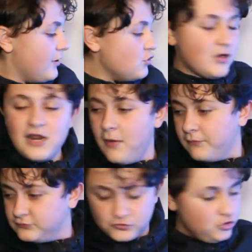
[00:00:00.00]
Donc là,
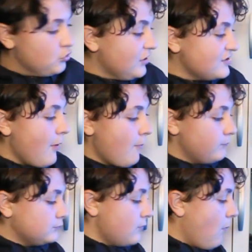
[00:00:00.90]
tu veux goûter ça
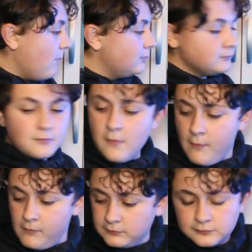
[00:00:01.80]
Ouais.